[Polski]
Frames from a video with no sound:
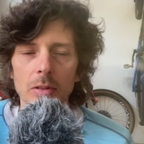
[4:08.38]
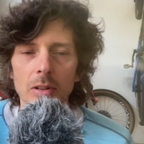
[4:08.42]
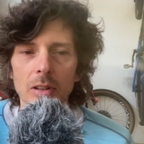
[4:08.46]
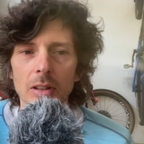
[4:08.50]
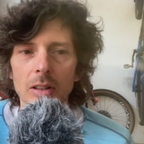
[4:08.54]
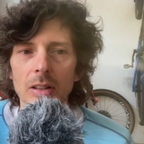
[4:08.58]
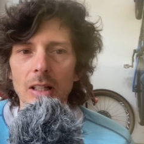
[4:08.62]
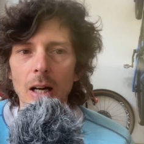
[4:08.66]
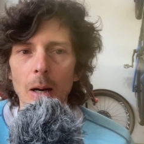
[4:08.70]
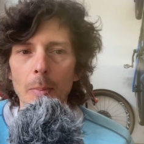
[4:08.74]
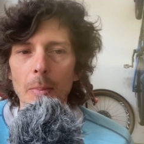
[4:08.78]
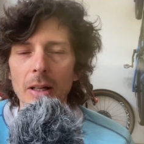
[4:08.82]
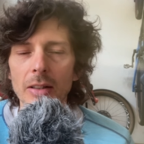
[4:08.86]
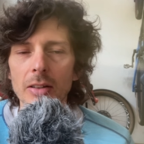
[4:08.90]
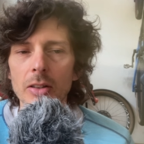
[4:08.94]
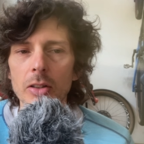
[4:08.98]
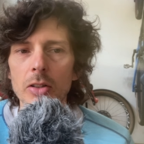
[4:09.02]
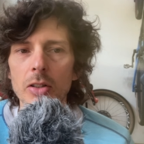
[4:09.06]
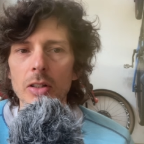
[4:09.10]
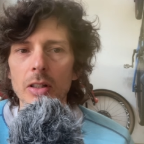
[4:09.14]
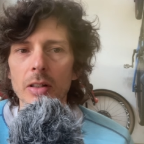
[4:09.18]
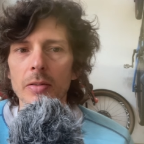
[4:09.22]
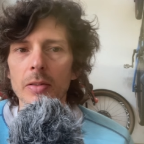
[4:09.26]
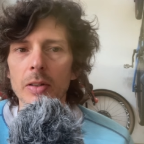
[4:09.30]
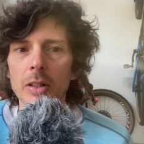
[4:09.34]

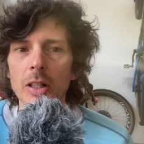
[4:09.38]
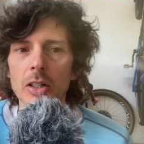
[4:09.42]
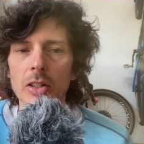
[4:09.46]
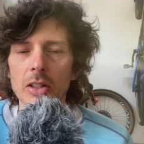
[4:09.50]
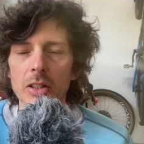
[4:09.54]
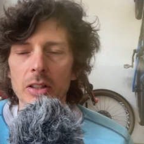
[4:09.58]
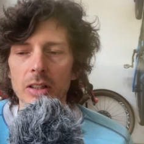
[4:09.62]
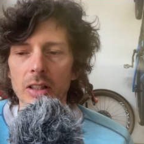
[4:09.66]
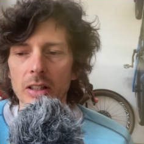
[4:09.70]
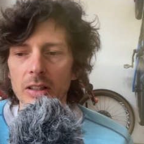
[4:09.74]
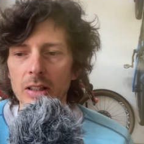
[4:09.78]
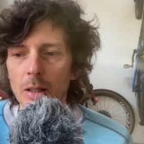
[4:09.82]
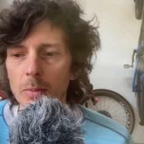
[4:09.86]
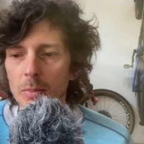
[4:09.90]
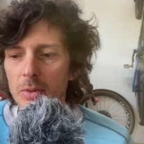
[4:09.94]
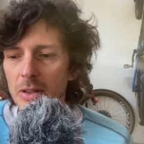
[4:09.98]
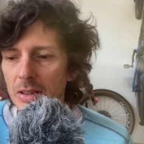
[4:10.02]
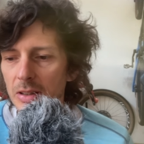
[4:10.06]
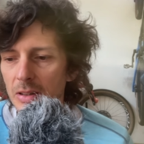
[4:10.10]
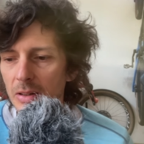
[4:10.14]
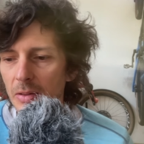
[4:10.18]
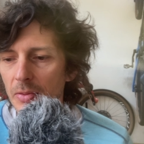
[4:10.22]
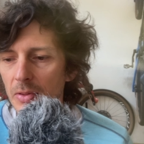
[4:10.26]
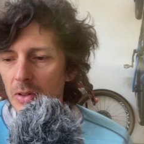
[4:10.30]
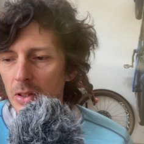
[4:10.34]
dramatycznych wydarzeniach na
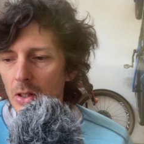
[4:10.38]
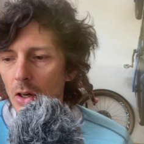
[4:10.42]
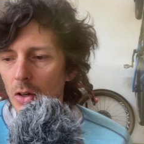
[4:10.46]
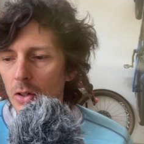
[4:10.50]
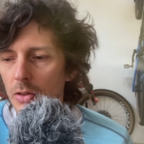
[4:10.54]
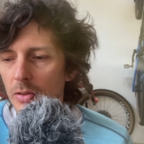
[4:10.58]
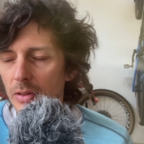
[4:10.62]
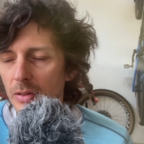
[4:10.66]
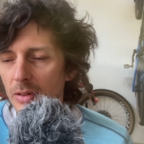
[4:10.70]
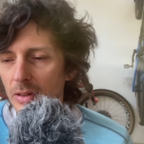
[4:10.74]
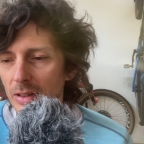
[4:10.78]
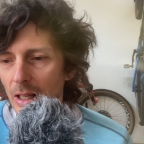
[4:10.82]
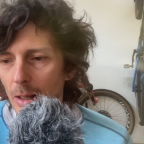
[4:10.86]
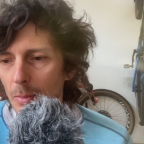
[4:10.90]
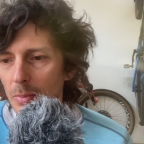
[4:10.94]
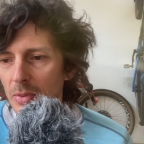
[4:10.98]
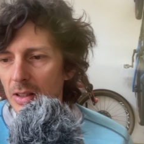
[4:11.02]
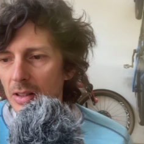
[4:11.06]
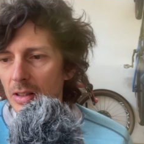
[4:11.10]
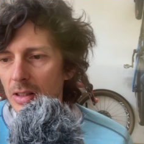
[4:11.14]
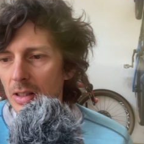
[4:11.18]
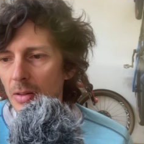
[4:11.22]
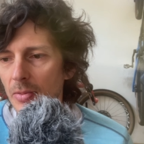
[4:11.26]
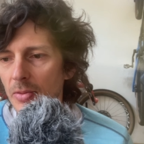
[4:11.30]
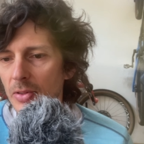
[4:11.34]
Bliskim, na
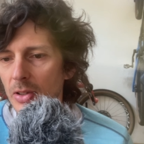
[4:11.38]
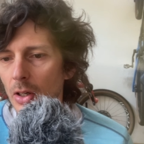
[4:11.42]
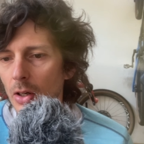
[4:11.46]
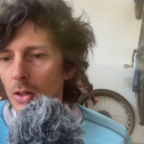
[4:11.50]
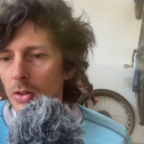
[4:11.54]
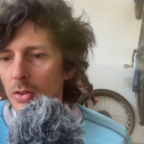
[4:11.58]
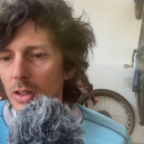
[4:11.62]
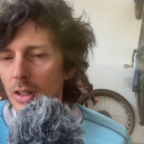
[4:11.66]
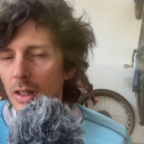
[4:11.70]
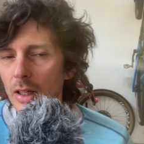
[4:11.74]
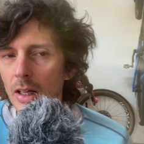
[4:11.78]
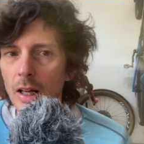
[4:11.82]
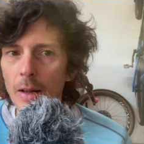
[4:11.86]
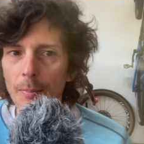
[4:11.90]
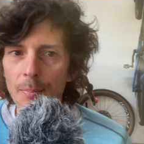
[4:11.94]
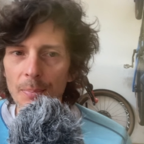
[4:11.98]
Bliskim Wschodzie.